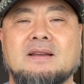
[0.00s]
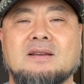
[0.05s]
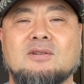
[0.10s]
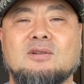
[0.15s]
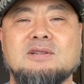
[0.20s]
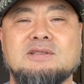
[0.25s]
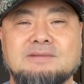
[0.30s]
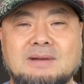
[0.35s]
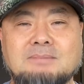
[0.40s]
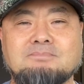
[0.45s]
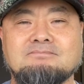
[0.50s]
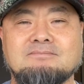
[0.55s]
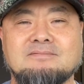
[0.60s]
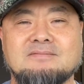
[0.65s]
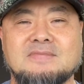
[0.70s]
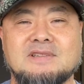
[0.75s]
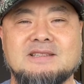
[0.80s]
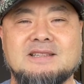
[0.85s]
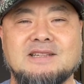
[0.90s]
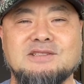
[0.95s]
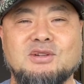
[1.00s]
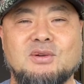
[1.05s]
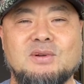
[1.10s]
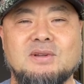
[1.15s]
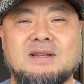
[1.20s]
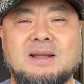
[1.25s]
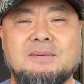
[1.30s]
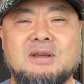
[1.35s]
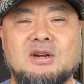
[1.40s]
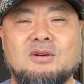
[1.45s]
こんにちは。社長
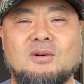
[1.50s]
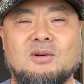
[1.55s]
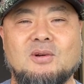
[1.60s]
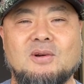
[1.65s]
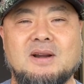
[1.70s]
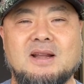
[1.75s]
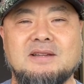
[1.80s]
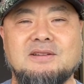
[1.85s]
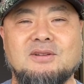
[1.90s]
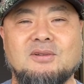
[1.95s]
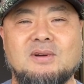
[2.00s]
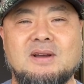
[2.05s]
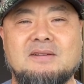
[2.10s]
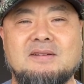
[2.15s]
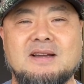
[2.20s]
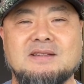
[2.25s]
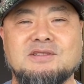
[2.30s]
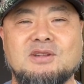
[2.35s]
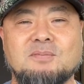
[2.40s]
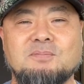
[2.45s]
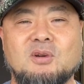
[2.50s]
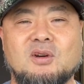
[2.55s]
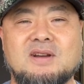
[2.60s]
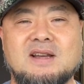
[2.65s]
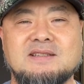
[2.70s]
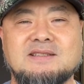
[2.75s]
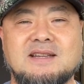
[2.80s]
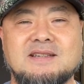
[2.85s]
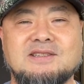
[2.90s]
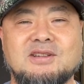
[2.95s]
のためのオンライン動画ワークショップを
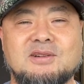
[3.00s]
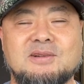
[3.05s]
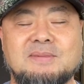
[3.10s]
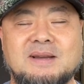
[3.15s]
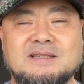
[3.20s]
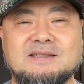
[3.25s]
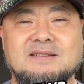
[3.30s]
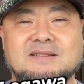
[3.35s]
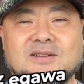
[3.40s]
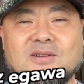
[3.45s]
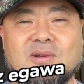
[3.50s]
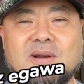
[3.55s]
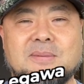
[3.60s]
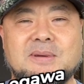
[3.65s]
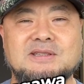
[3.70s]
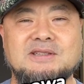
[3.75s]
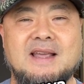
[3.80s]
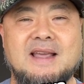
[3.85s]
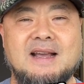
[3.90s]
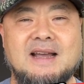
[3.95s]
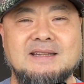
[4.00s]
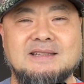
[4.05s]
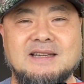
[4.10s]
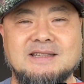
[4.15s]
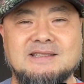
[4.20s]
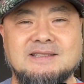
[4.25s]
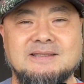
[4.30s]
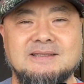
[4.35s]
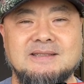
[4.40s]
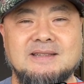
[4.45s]
開催しております。コラボズエラー
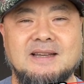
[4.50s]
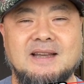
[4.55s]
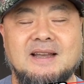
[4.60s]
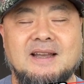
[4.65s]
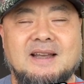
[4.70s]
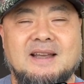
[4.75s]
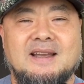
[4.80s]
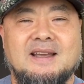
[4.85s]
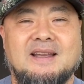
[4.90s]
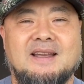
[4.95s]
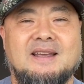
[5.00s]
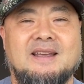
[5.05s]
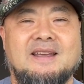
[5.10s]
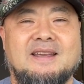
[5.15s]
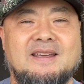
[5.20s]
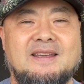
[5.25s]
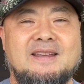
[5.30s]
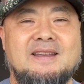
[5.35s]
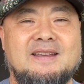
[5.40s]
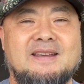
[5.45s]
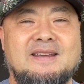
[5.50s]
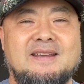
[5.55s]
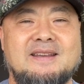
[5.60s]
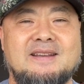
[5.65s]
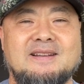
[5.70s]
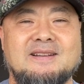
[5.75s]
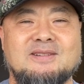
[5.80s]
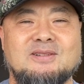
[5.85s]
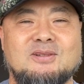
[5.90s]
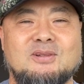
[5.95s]
です。
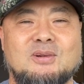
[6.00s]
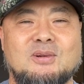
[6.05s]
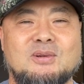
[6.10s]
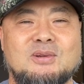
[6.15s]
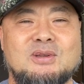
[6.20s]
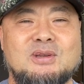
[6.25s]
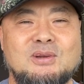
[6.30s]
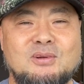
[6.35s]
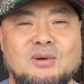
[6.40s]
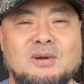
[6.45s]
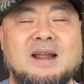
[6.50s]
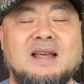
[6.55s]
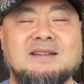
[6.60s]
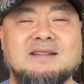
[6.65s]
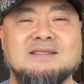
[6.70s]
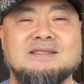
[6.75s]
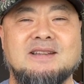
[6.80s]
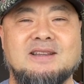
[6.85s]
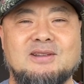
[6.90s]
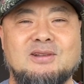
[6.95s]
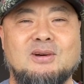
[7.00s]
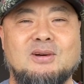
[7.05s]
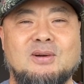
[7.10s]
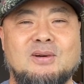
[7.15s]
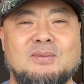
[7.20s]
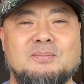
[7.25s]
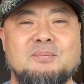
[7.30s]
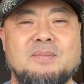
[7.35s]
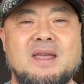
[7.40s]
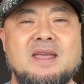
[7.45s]
えー、っと、昨日なんですけ
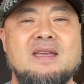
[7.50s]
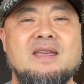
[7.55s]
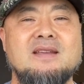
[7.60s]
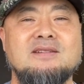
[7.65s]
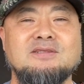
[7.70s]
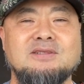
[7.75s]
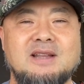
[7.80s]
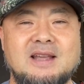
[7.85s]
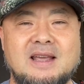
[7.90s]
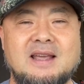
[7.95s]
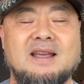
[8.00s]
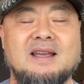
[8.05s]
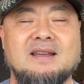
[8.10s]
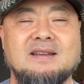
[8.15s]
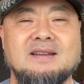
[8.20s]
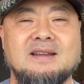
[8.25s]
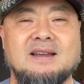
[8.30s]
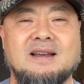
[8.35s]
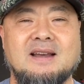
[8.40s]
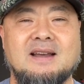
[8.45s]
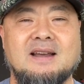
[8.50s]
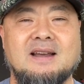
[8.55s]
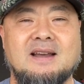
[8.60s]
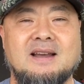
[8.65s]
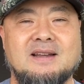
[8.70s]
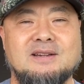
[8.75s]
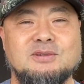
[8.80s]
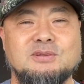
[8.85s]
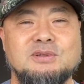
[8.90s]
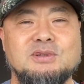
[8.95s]
ど、メールで、
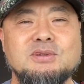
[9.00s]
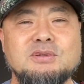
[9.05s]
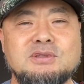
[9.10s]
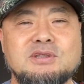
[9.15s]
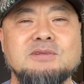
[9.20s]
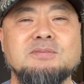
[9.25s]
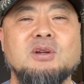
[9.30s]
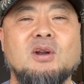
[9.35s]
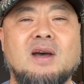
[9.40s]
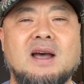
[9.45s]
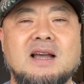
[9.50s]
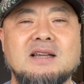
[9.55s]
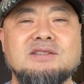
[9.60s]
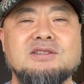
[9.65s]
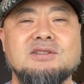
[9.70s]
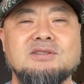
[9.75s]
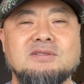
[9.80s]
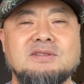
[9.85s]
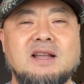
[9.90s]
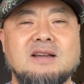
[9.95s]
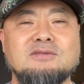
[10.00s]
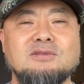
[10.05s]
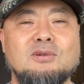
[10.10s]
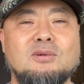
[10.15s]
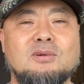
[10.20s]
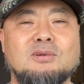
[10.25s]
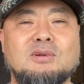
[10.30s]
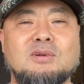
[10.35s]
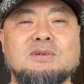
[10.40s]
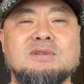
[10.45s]
あの、YouTube のハッシュタグ
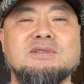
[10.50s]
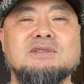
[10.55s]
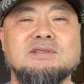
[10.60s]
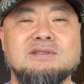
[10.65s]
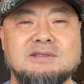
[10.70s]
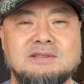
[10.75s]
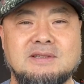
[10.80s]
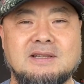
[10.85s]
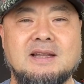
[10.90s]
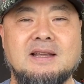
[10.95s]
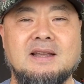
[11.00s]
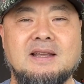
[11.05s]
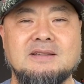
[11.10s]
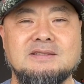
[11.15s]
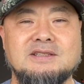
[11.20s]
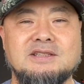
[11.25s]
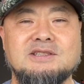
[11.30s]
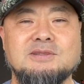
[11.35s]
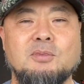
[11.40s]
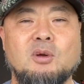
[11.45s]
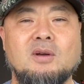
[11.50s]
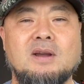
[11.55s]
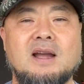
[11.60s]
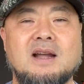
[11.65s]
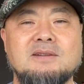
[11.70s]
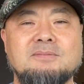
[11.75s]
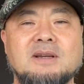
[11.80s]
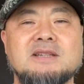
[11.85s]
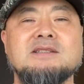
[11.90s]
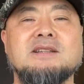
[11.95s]
のことについて質問
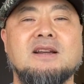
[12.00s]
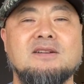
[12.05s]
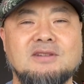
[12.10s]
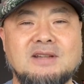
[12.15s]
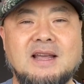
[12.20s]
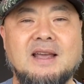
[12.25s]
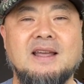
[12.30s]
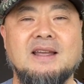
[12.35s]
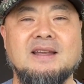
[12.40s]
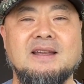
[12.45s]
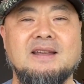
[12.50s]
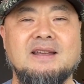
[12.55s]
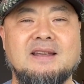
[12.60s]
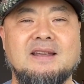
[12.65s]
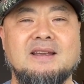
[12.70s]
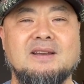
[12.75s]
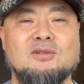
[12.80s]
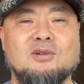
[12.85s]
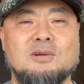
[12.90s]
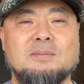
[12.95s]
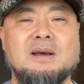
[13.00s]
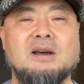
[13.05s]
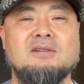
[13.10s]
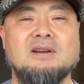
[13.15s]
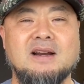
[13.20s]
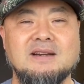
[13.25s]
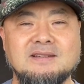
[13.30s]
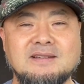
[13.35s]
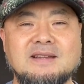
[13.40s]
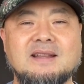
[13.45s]
がありましたので、えー、この場を
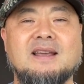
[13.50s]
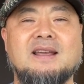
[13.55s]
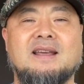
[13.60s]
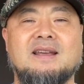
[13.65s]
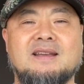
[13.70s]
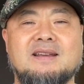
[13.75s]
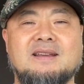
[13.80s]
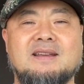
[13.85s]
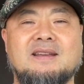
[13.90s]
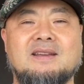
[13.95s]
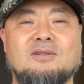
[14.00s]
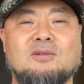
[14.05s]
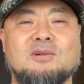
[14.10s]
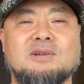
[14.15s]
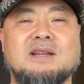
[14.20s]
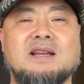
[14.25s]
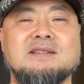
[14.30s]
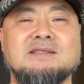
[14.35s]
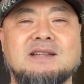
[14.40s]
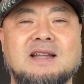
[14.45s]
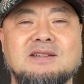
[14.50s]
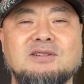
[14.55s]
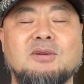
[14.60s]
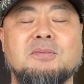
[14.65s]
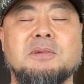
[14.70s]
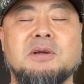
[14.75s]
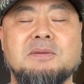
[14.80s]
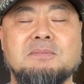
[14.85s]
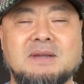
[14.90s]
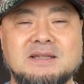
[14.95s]
借りて、えー、お答えしたい
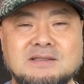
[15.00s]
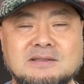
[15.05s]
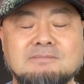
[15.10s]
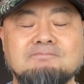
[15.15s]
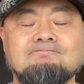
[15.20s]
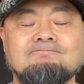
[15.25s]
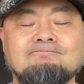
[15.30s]
と思います。